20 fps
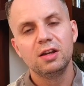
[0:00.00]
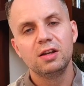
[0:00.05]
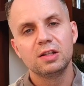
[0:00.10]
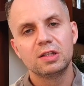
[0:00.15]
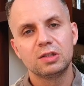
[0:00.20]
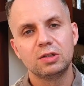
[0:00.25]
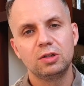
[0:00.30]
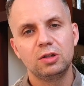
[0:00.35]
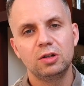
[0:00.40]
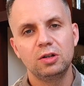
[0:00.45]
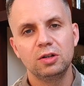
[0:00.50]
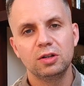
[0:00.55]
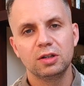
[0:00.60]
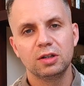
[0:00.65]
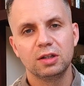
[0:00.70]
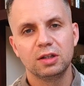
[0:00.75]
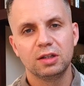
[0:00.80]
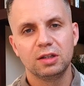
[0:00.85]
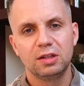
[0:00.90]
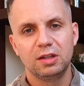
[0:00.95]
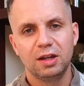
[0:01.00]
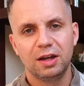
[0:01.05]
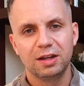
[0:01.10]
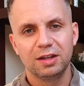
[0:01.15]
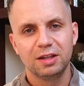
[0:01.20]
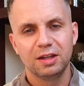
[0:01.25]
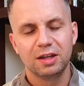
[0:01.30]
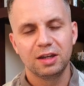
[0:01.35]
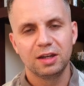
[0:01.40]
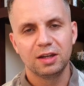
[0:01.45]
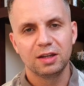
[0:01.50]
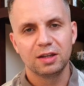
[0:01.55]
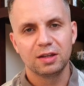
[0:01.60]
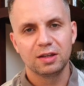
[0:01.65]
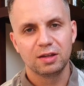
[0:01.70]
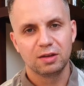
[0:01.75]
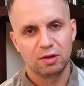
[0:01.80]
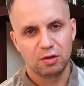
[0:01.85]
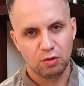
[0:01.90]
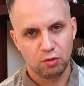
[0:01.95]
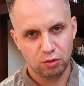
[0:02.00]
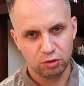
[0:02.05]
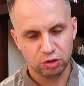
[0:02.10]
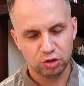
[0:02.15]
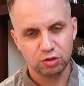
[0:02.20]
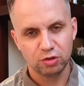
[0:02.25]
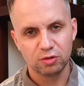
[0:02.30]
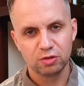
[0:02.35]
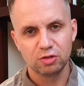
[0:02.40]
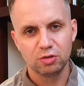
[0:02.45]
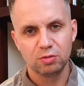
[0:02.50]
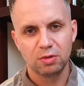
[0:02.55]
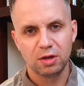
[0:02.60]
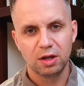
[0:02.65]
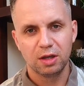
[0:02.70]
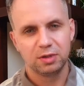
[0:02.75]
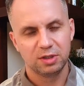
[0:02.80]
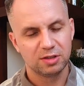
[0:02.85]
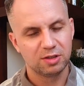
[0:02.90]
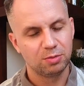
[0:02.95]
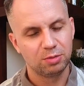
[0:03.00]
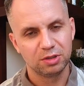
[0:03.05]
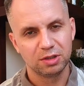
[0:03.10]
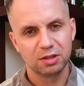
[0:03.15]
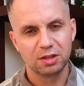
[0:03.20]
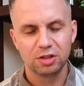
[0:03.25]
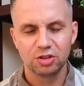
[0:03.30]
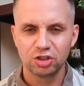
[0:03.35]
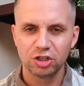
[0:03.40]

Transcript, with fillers: co e, daje łączną sumę nieco ponad